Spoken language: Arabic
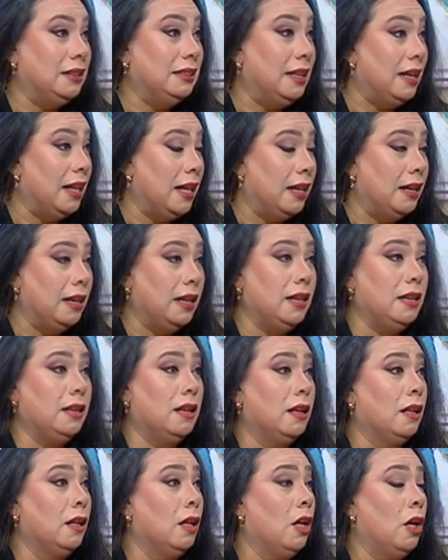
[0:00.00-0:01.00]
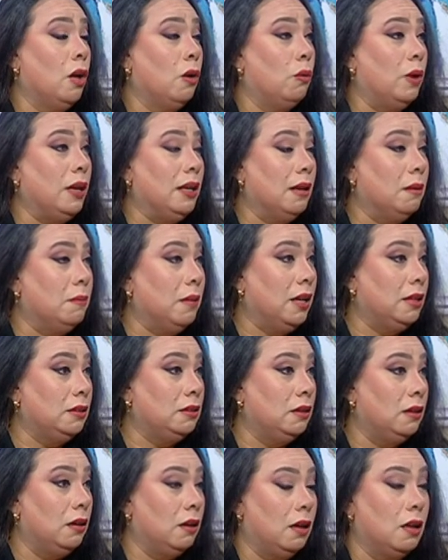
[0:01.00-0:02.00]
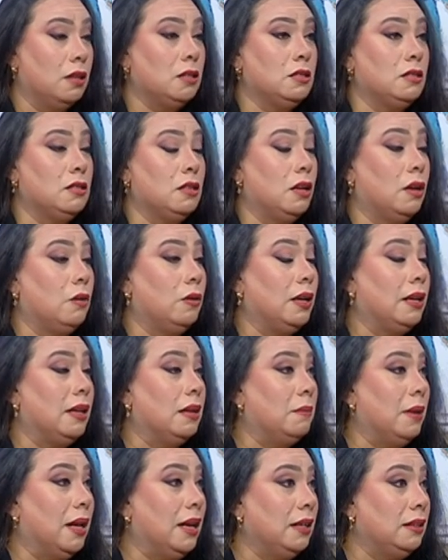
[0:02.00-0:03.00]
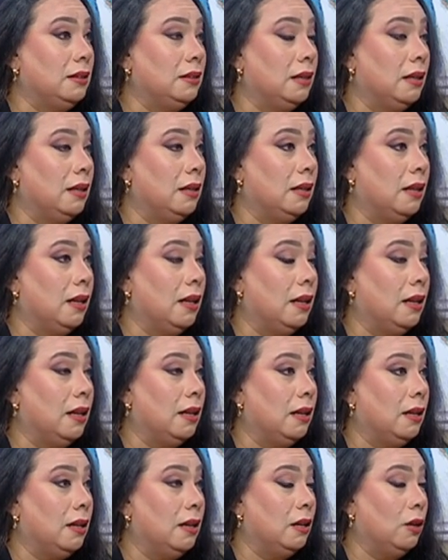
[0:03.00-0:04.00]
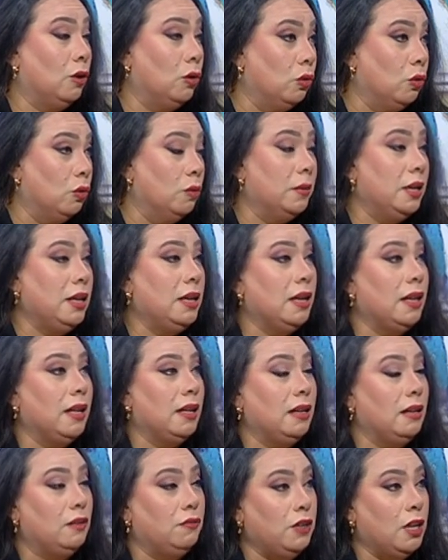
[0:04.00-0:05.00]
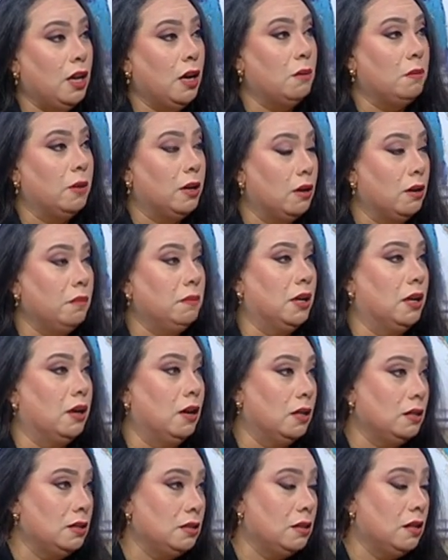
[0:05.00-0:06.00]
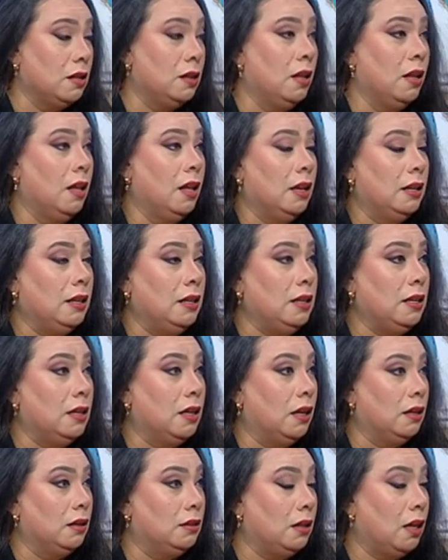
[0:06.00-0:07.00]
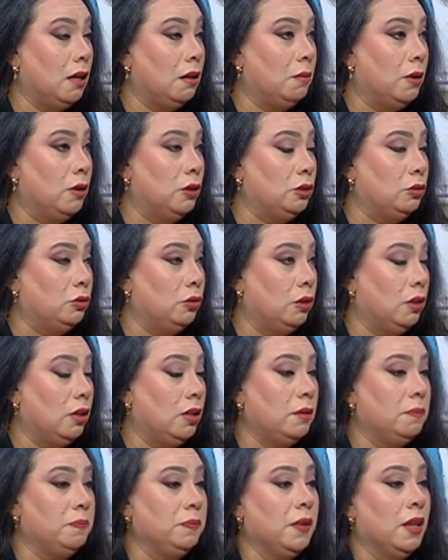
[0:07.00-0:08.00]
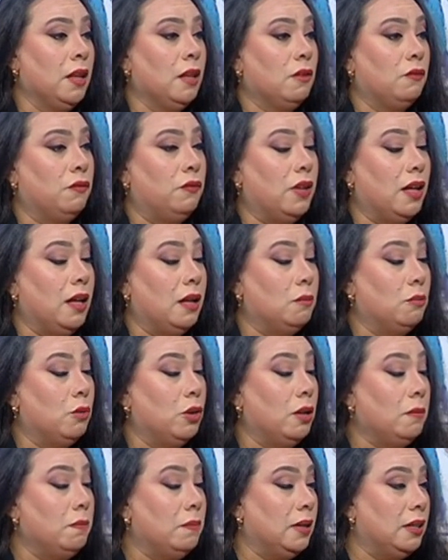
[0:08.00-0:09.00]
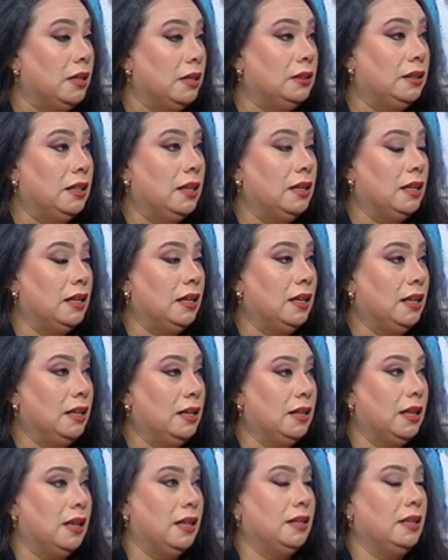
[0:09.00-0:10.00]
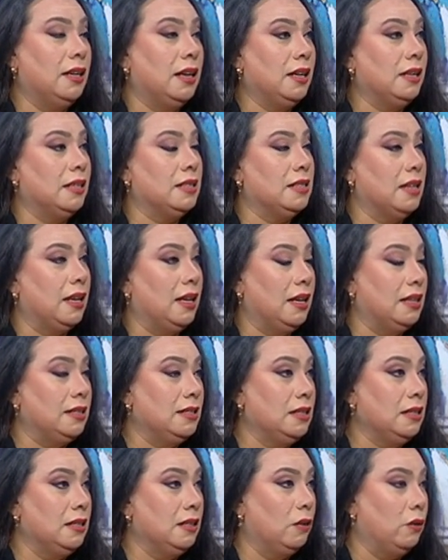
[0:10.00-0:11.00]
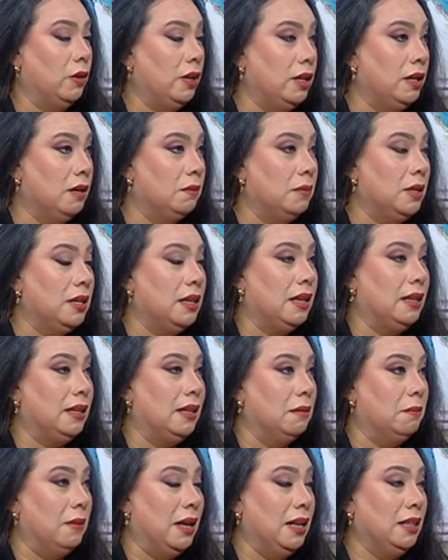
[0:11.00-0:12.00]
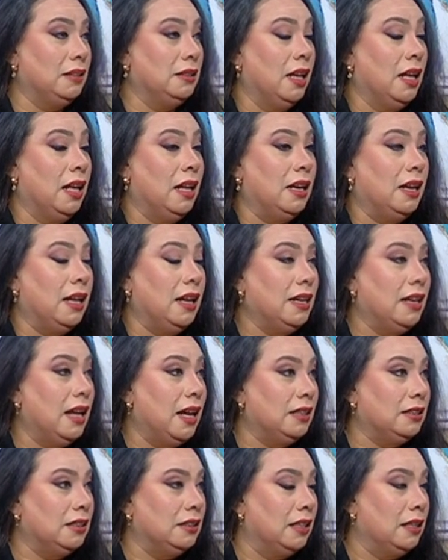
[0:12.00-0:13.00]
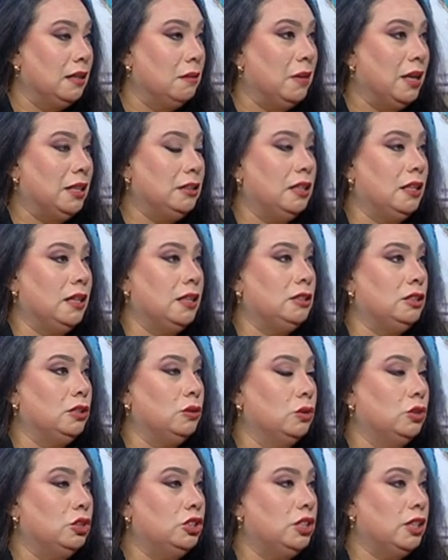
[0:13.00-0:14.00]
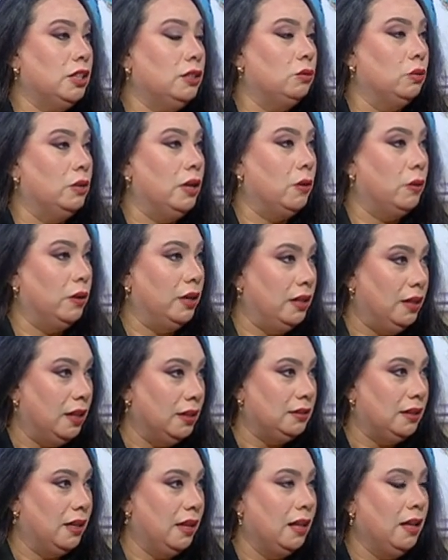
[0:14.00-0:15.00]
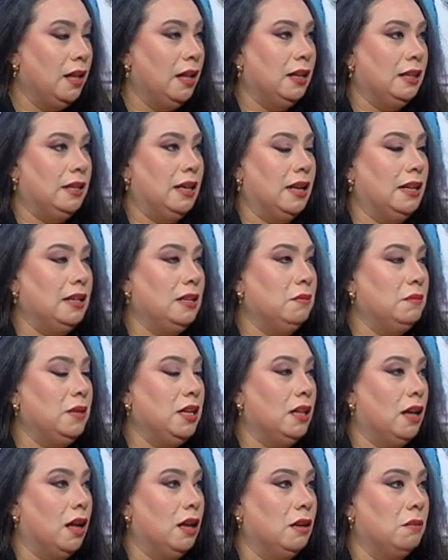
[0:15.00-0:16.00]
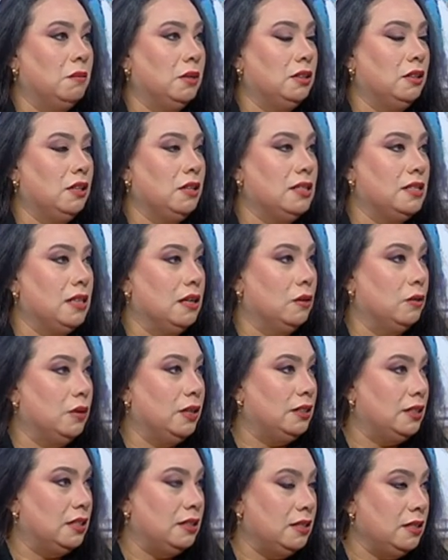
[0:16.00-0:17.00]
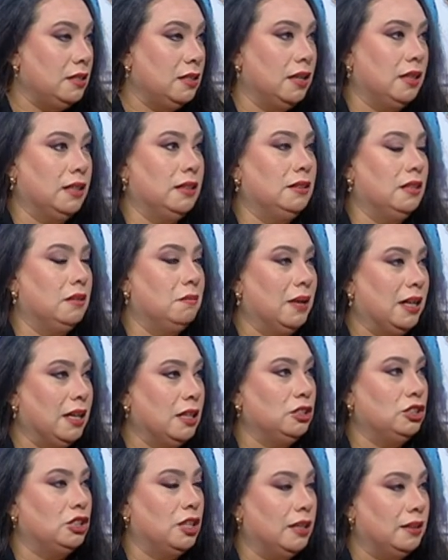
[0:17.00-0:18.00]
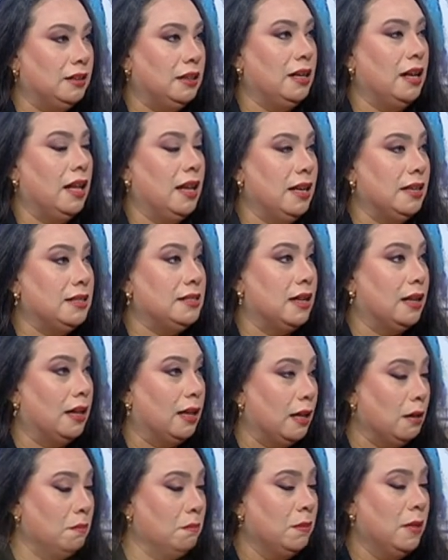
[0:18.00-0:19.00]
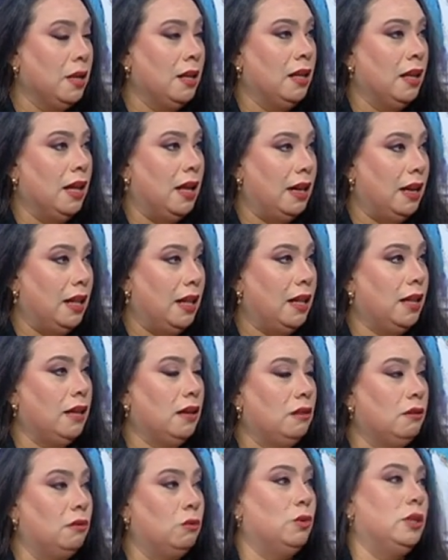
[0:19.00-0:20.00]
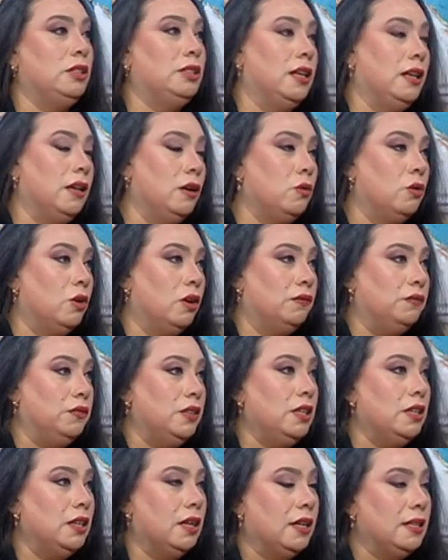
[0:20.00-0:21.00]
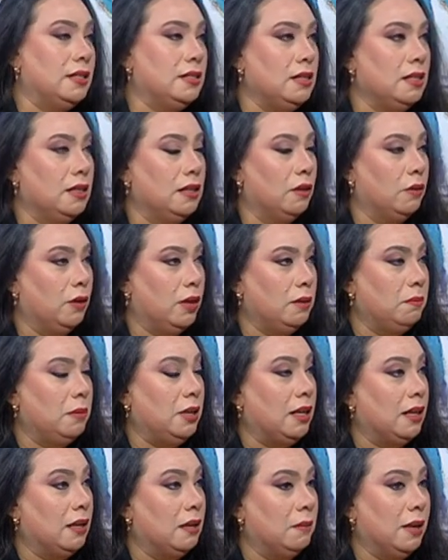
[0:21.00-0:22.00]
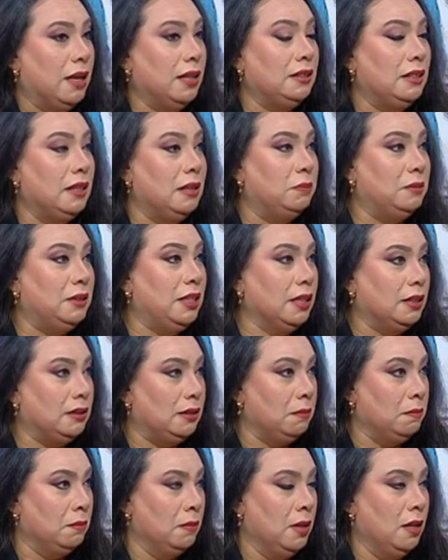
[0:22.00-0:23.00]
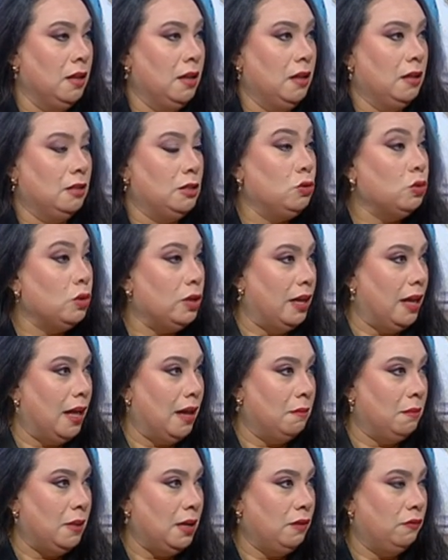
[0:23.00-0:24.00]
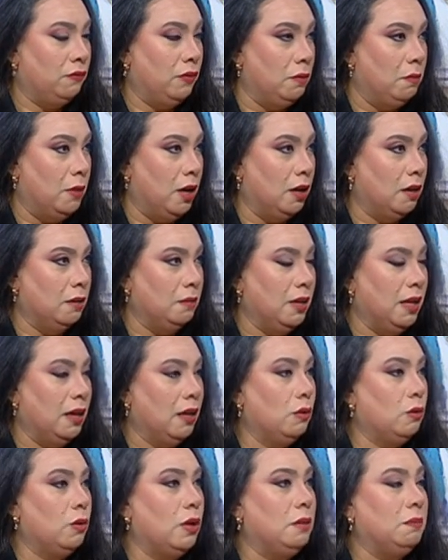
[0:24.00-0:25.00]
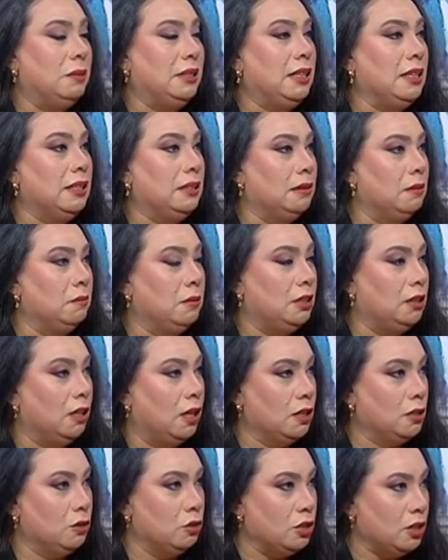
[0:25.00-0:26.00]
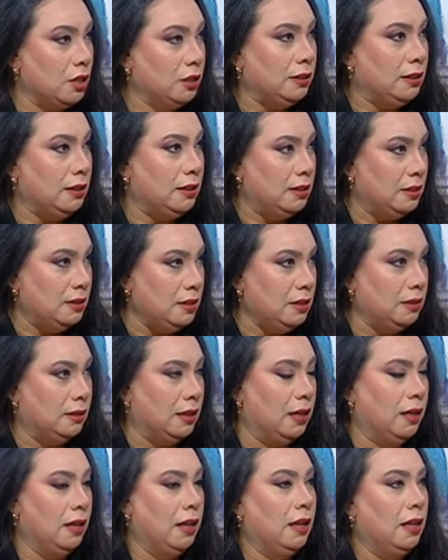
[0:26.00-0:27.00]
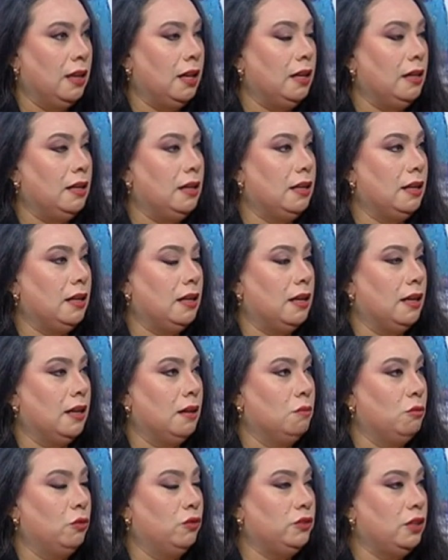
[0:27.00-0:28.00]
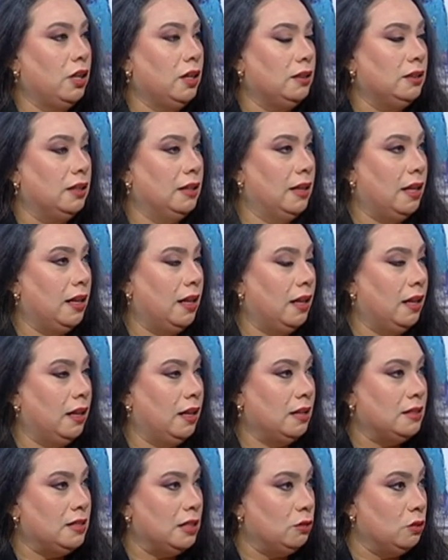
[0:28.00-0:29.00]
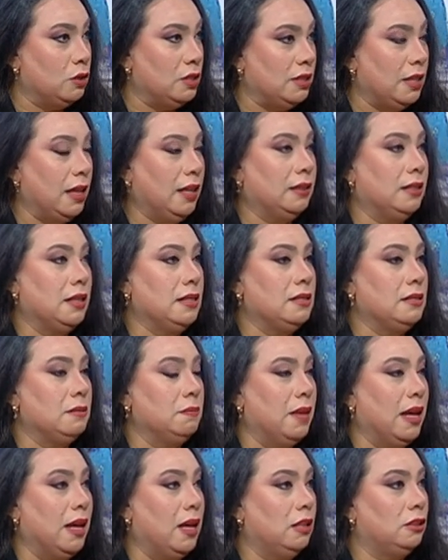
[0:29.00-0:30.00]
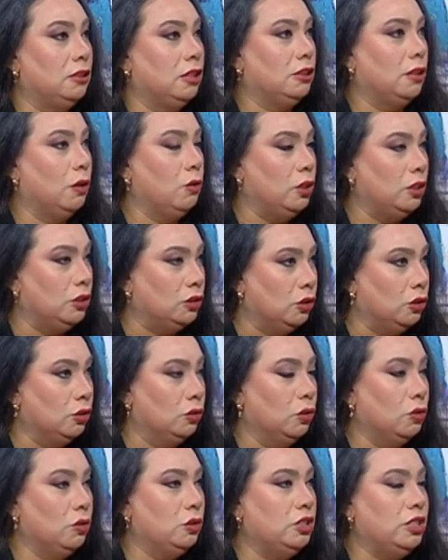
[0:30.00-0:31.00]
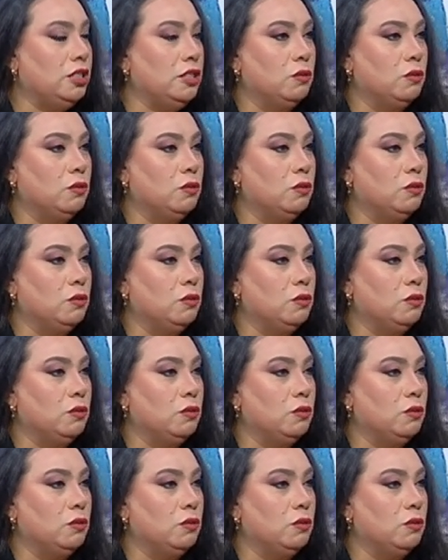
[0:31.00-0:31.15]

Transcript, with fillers: الاهليه والجامعات الخاصه والجامعات الحكوميه اللي فيها برامج خاصه للطلبه والطلاب فمهم جدا ان احنا نركز على هذه النوعيه من الجامعات لان عدد الجامعات التي انشئت ونوعياتها يعني يمكن على مدار سنوات كتيره جدا ما كانش عندنا هذا الكم التنوع. الهائل والتنوع في هذه النوعيه من الجامعات اللي بتخدم سوق العمل في المقام الاول بتخدم التخصصات الجديده اللي آه، مفترض انها ستستحدث مع التطور التكنولوجي